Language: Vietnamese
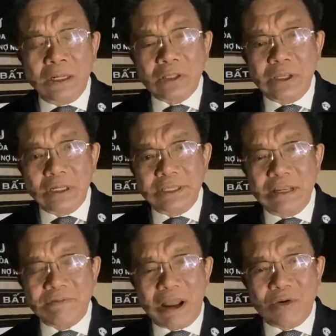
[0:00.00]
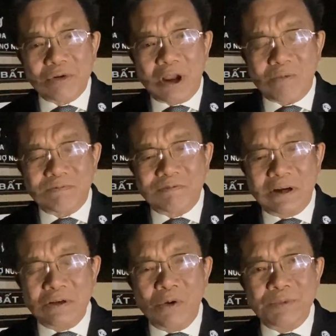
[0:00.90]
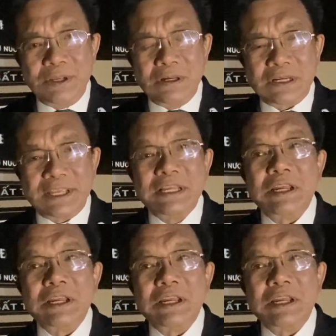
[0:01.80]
Thì nhìn vào học vấn cũng như là kinh